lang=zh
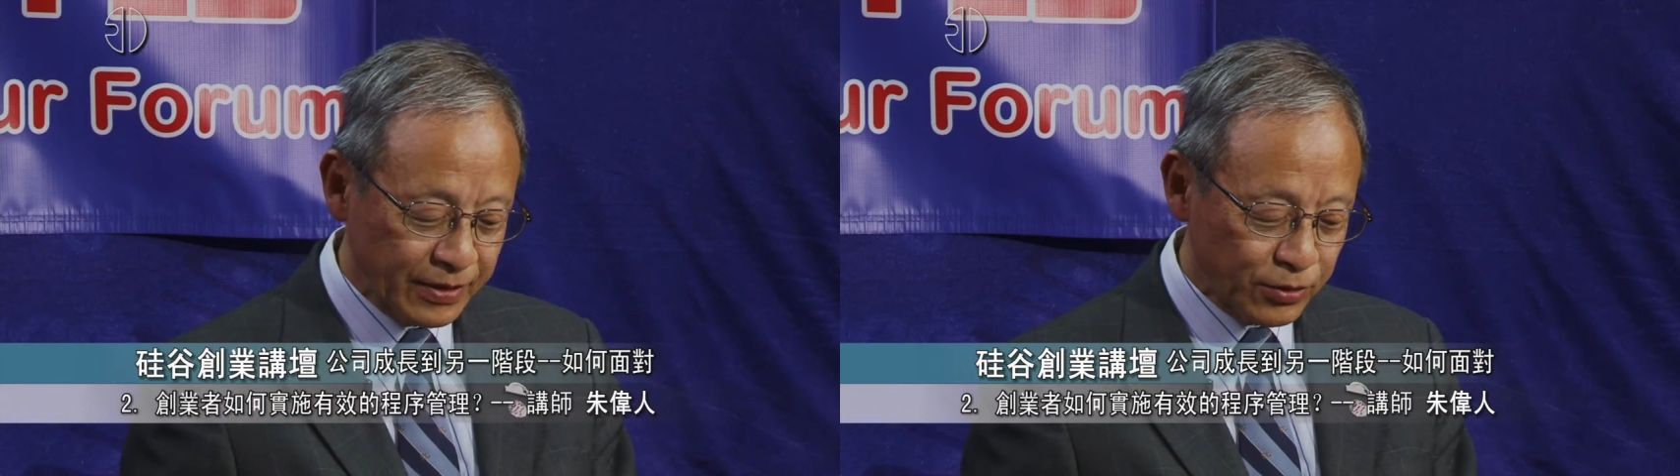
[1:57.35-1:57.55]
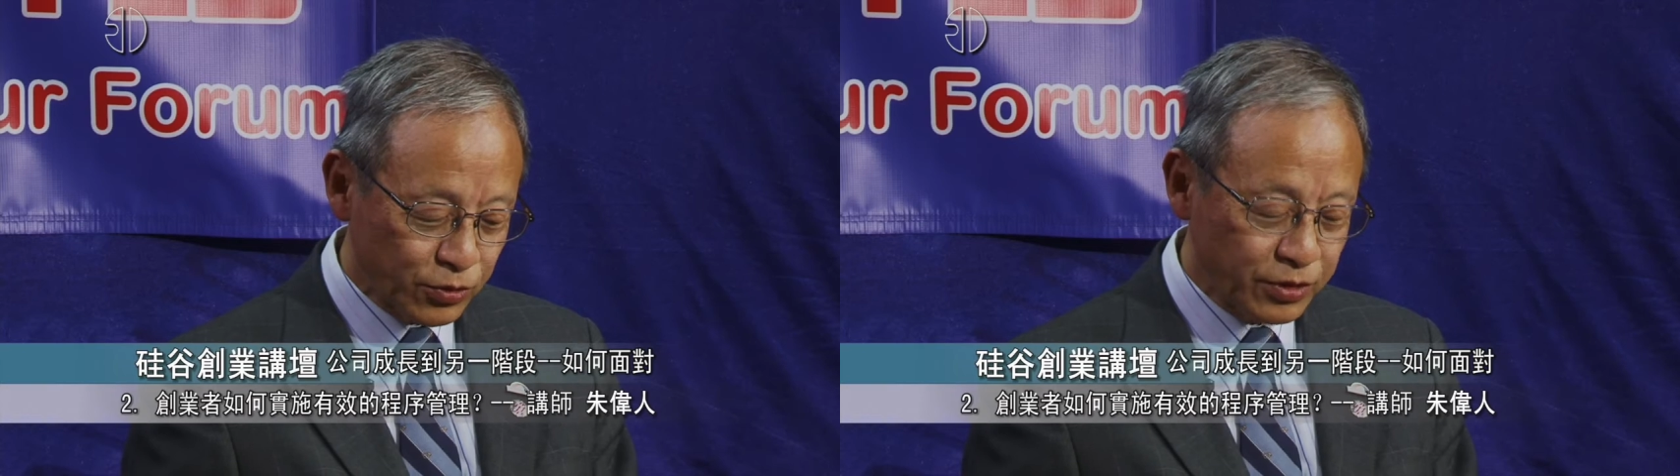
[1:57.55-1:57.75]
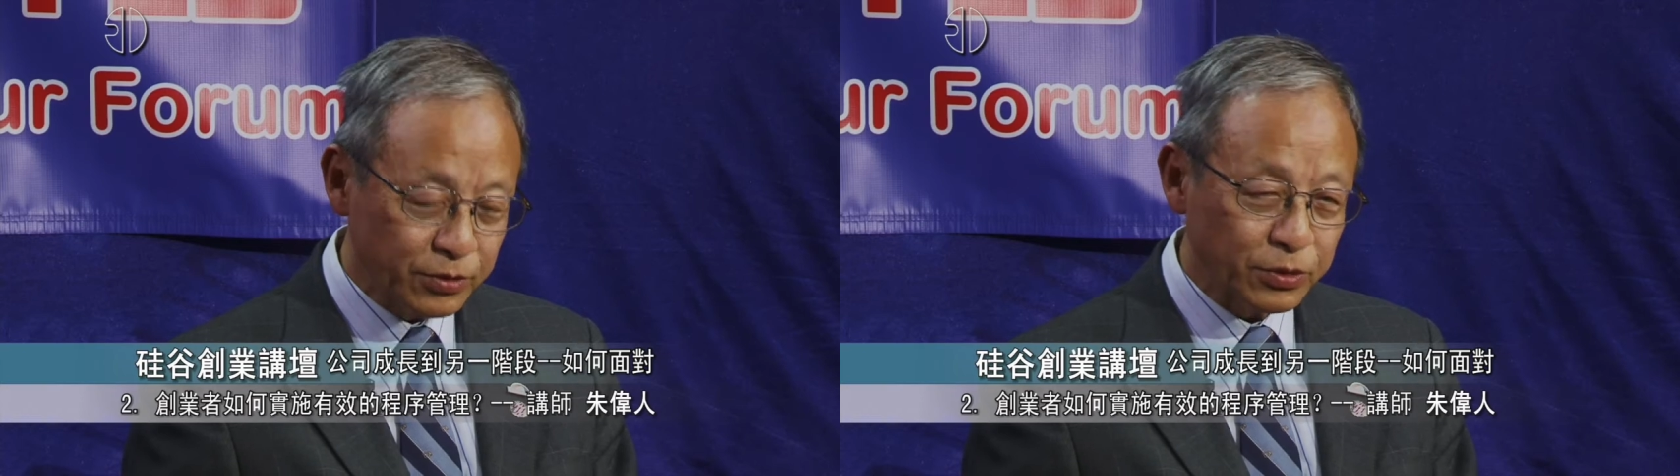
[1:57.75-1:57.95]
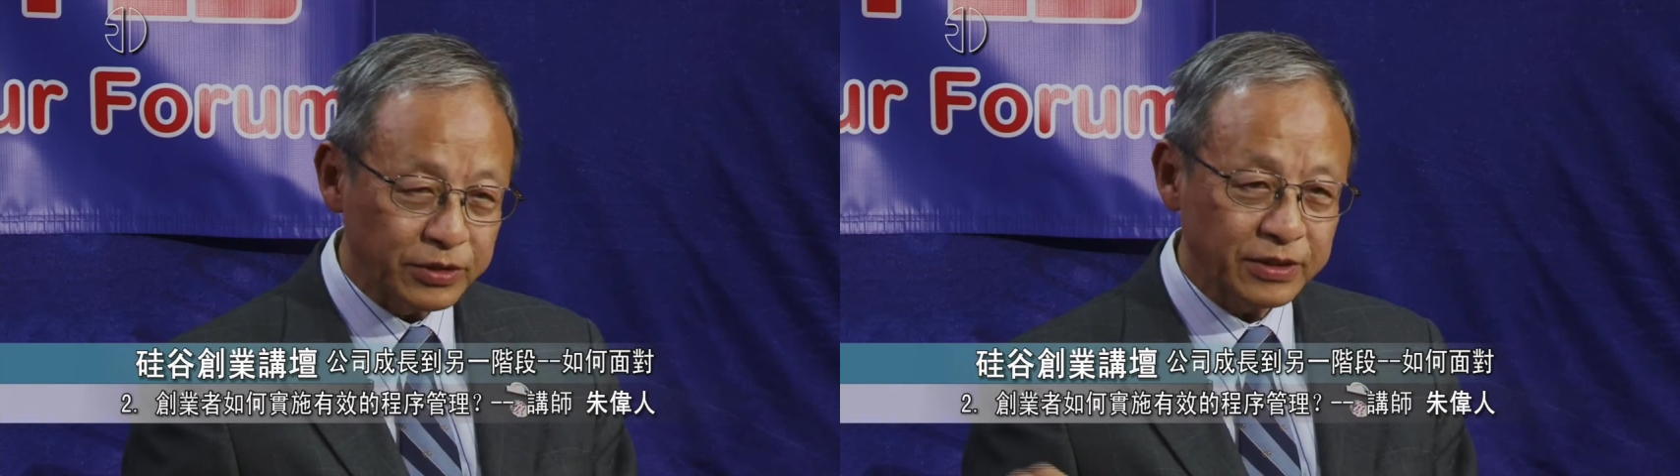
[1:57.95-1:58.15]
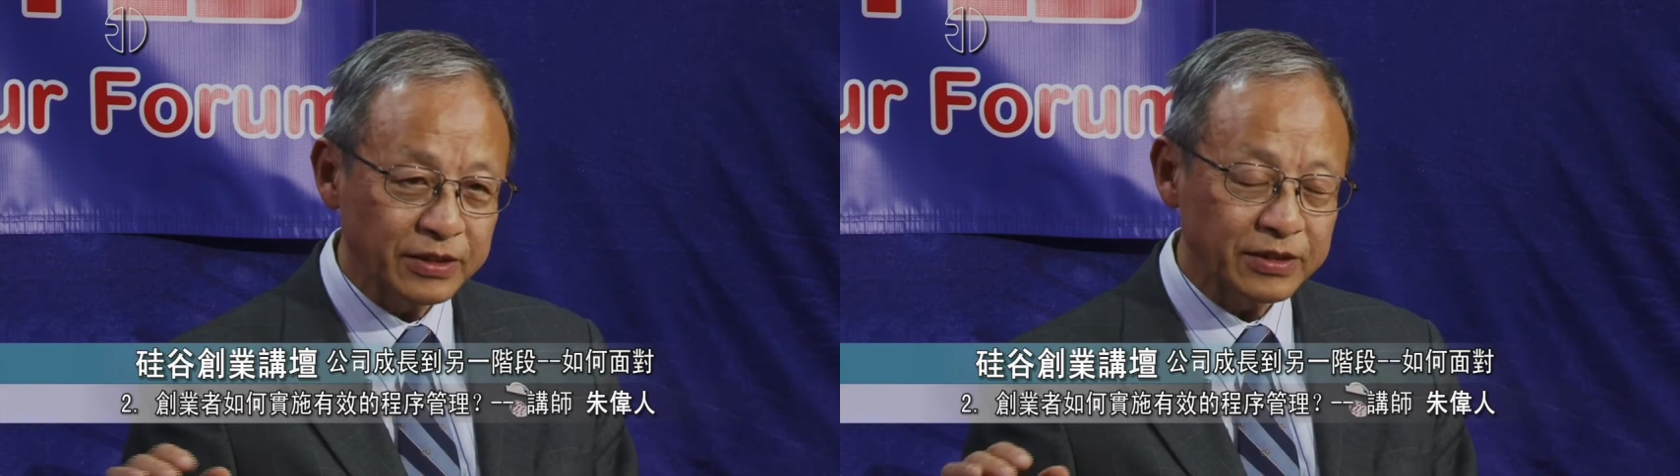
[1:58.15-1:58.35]
所以，我
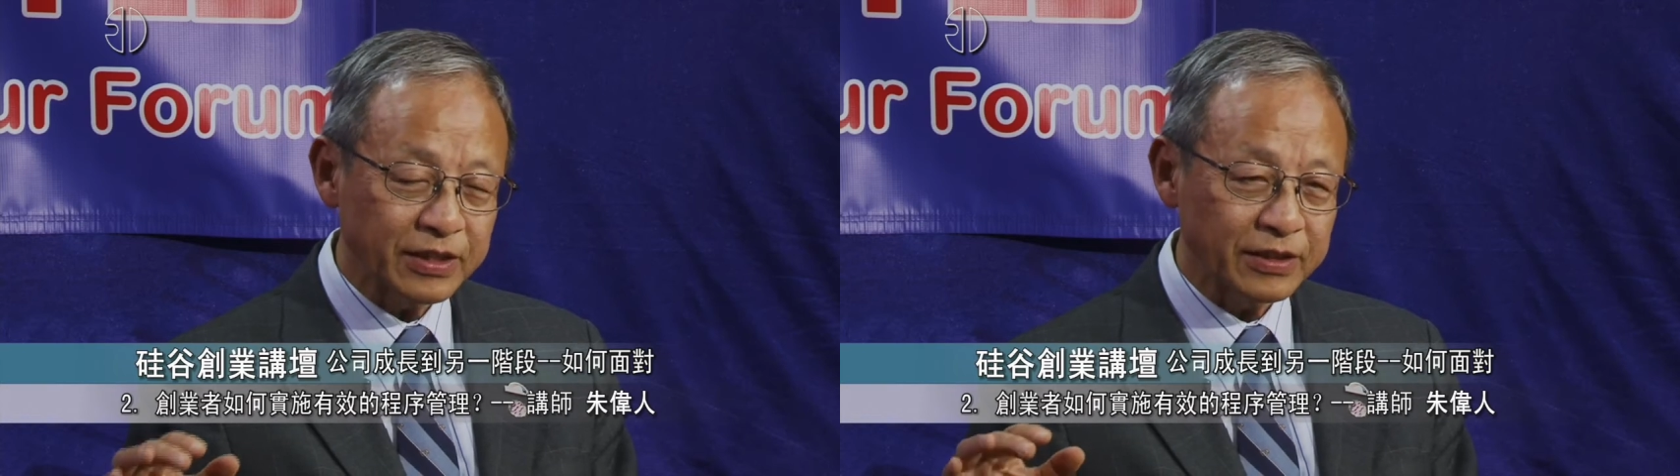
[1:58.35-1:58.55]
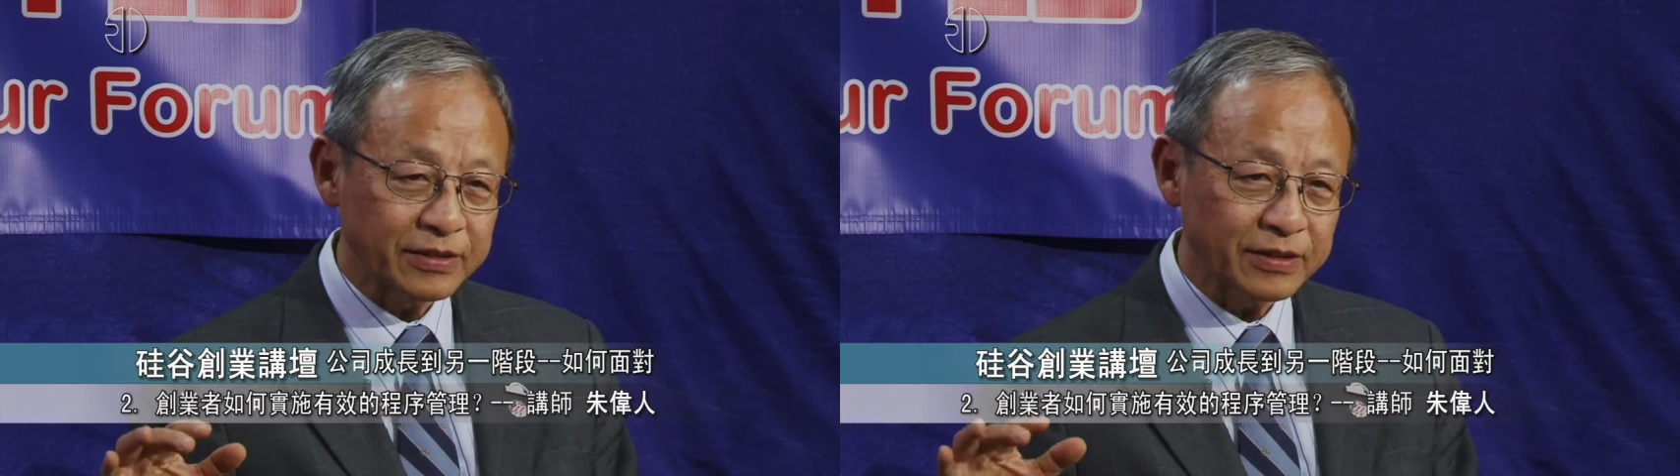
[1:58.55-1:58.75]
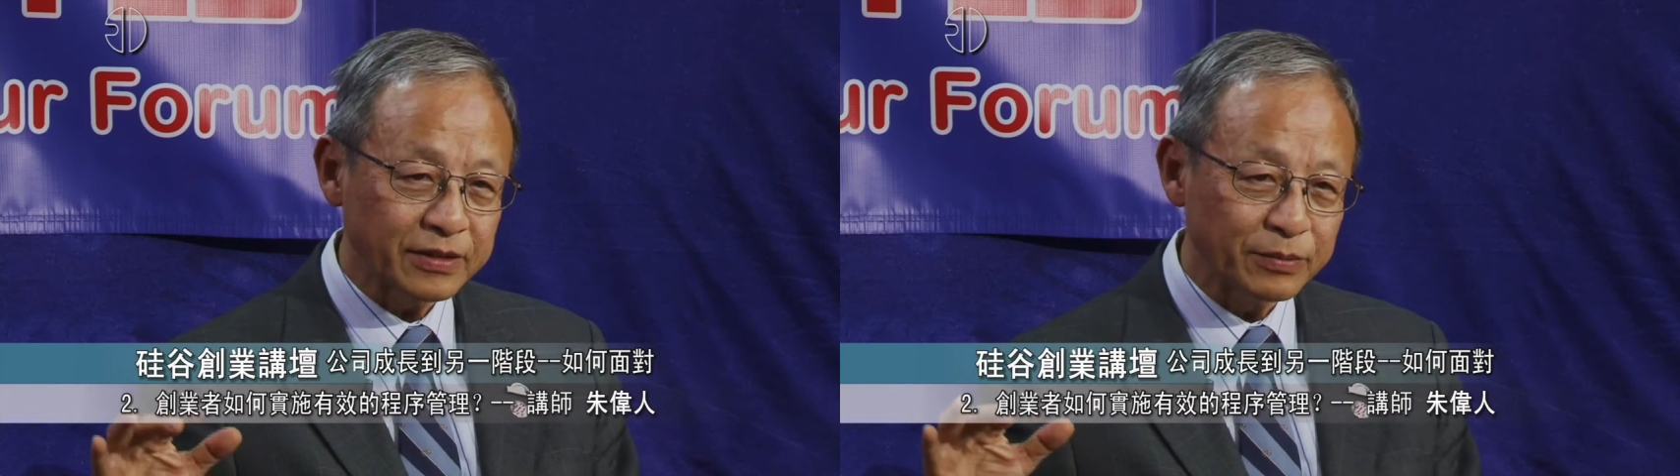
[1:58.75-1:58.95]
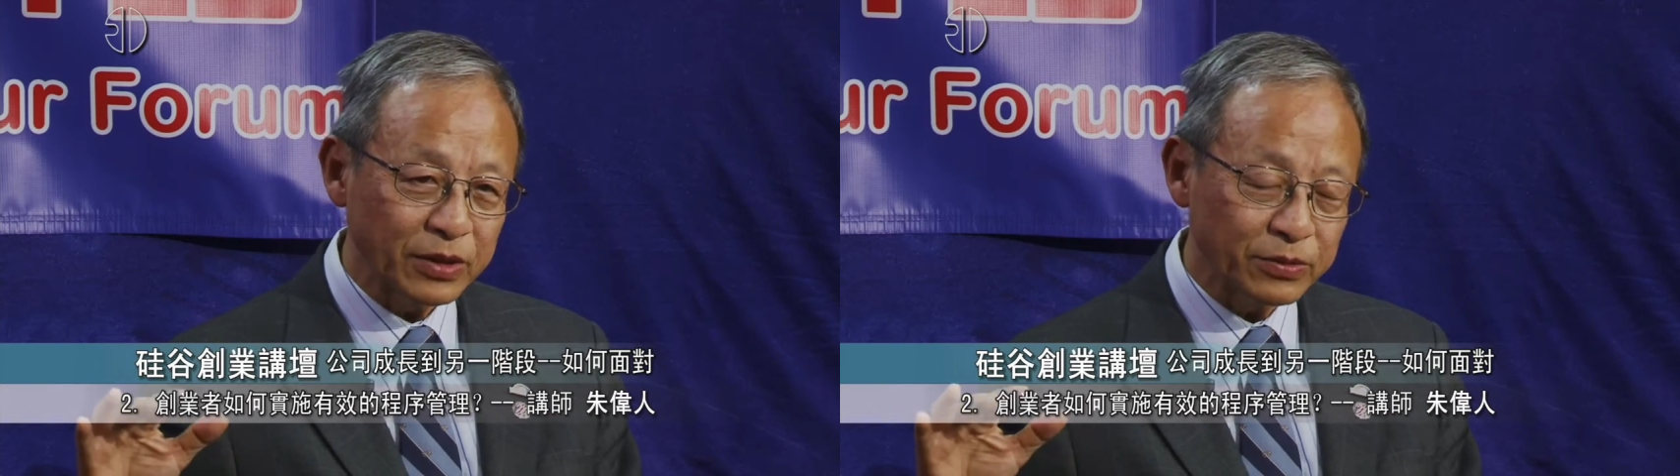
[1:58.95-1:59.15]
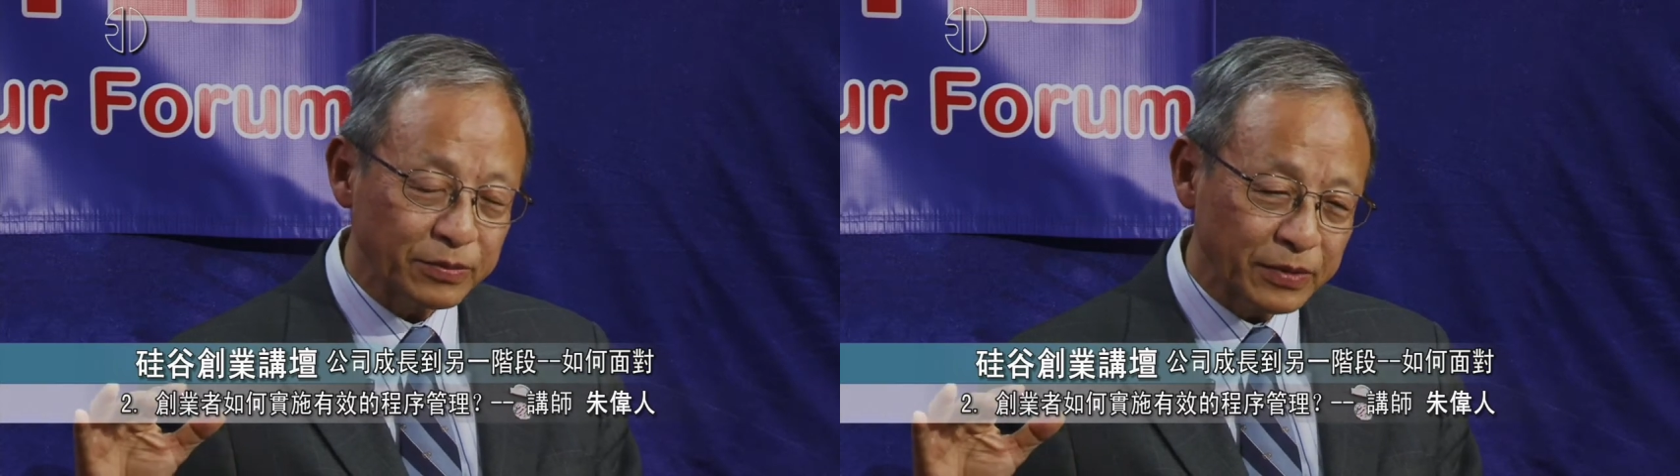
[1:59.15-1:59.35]
这里写这个“
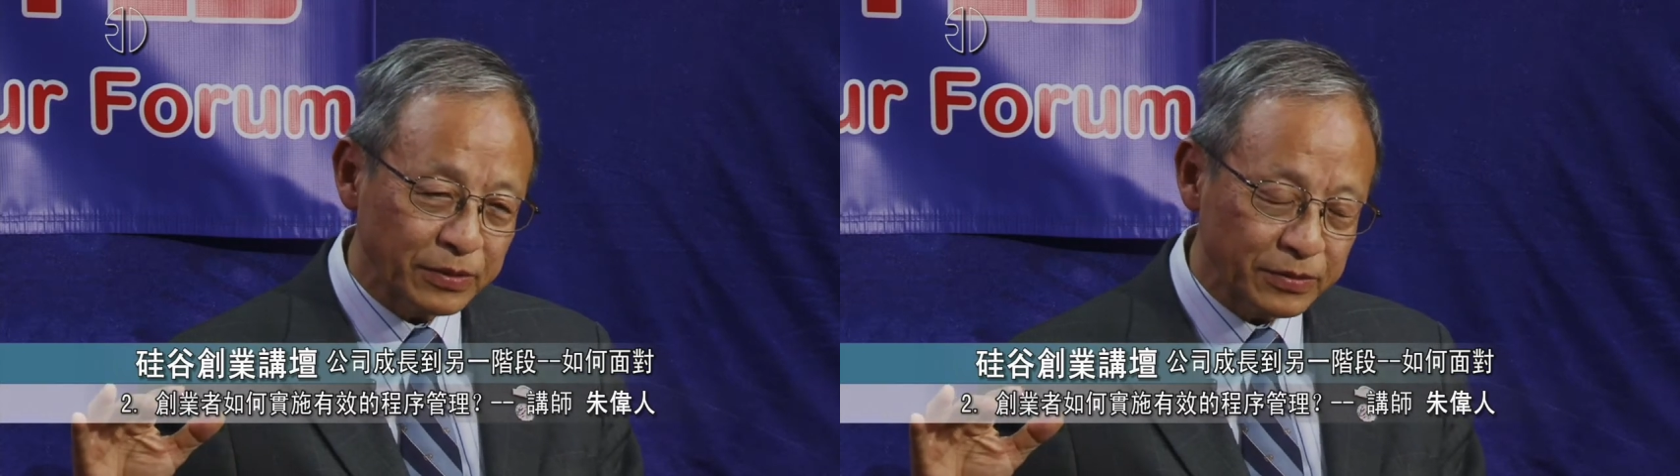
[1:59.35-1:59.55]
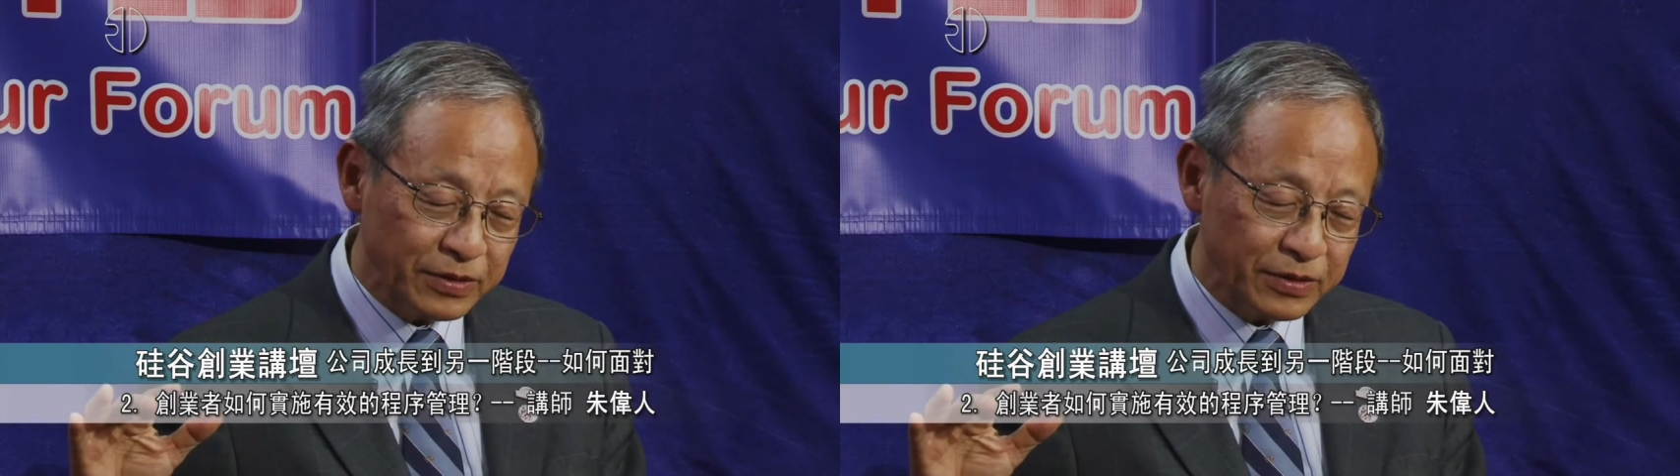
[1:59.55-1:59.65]
美美”，